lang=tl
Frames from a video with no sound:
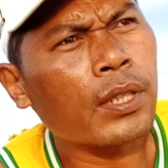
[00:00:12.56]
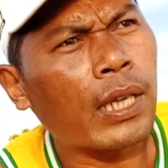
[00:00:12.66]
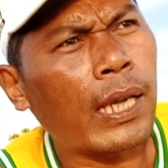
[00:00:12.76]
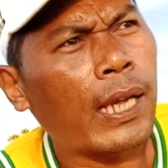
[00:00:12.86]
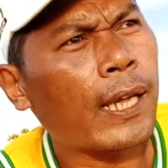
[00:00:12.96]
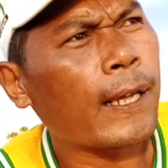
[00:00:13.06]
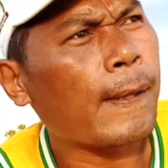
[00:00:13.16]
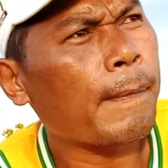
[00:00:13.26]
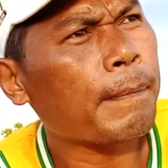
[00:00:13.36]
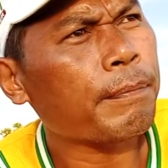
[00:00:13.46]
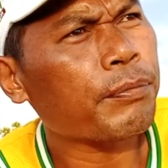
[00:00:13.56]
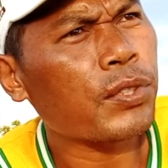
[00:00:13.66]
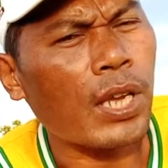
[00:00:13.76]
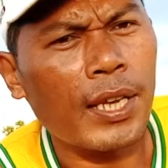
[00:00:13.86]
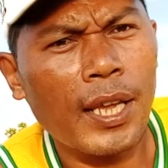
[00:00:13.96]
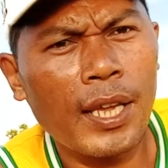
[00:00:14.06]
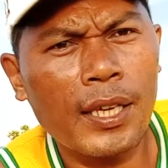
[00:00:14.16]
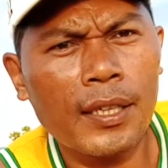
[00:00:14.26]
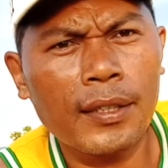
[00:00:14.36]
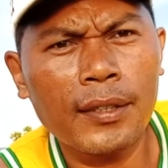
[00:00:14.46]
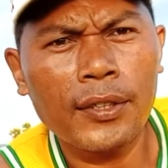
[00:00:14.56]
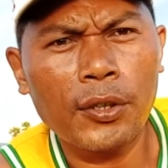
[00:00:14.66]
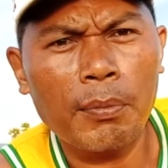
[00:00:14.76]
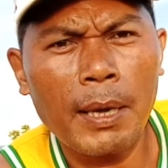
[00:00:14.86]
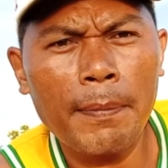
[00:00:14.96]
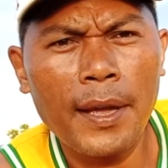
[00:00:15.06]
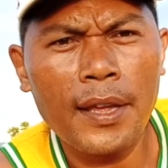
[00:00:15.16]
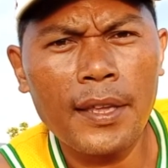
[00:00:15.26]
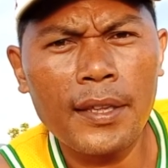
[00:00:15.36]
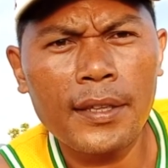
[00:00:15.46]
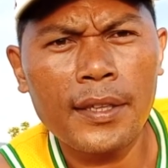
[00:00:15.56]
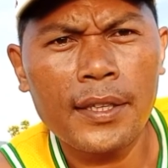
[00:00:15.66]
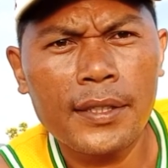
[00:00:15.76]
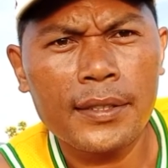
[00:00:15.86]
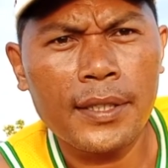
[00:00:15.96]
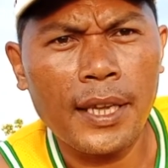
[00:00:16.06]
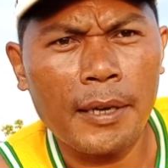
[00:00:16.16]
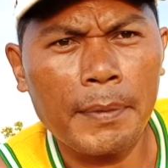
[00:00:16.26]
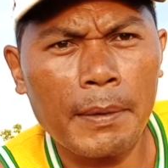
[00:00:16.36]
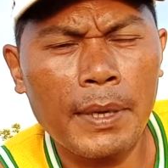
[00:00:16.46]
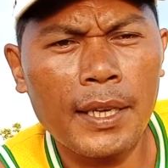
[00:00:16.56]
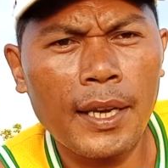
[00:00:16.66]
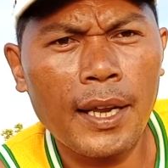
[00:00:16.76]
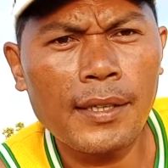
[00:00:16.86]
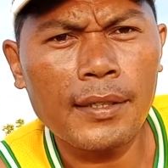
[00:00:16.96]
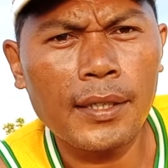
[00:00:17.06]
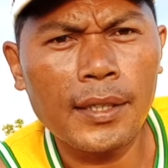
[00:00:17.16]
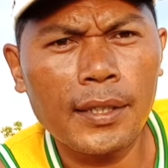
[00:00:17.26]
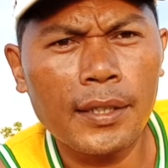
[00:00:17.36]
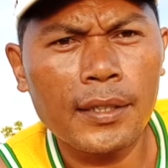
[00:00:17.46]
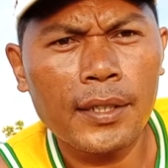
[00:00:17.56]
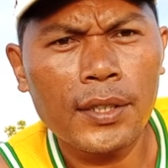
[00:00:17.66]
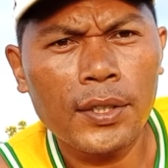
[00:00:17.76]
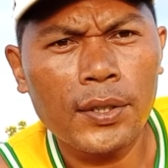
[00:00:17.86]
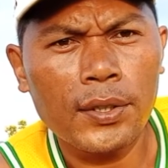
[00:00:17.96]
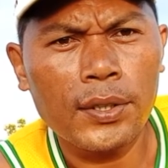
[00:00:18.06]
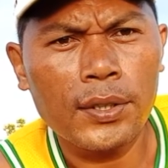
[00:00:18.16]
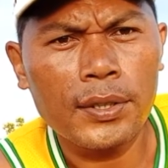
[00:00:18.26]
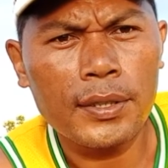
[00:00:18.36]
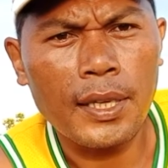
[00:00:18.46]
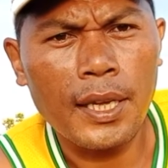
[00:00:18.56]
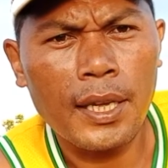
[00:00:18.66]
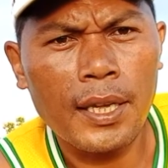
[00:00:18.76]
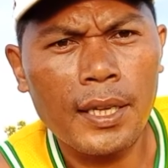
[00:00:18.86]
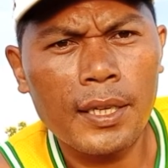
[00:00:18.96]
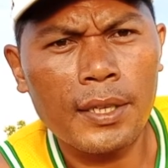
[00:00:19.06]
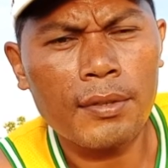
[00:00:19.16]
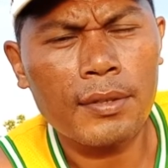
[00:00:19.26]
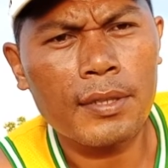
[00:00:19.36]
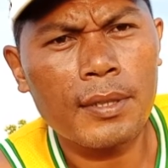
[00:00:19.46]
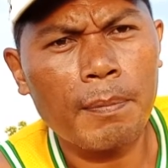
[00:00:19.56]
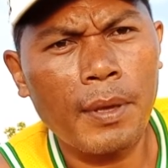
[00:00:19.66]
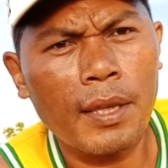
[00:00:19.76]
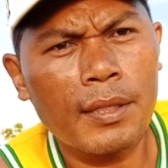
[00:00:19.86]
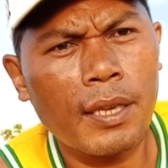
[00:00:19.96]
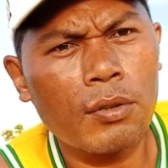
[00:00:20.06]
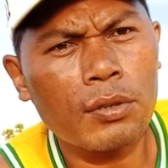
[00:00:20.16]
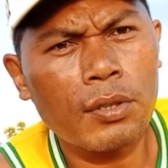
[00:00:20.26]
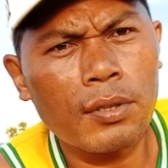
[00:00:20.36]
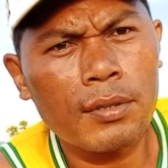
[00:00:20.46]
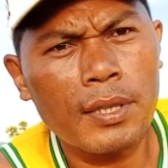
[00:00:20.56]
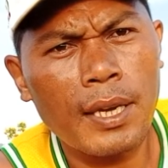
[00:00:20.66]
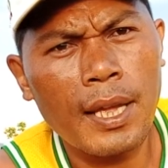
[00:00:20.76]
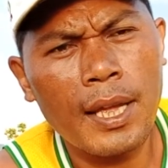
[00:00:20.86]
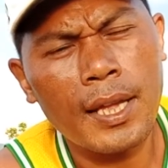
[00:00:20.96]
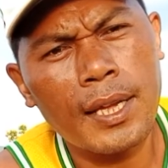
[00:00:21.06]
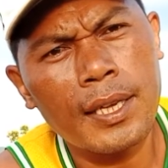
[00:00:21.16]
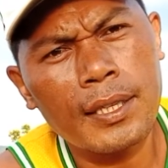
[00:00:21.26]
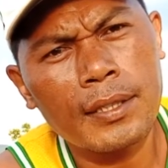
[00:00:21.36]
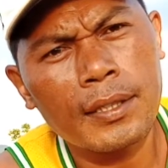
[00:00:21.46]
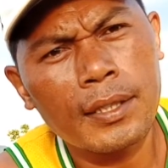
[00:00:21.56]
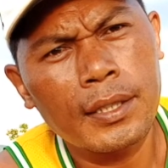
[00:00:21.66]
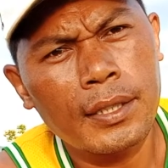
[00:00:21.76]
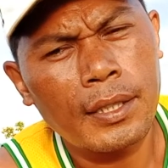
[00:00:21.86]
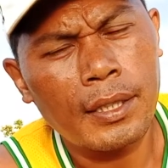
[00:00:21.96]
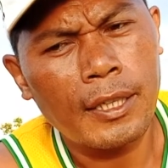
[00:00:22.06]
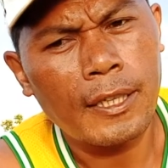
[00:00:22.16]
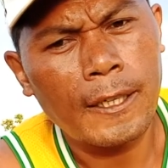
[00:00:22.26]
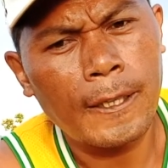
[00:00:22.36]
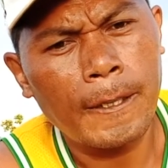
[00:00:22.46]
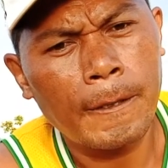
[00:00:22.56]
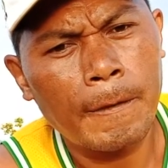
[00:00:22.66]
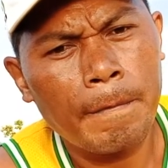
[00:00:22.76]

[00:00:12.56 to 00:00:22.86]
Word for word: uh, ah, channel lumapay sa iyang 500 o sa UCCP talo to sa ilahang uh,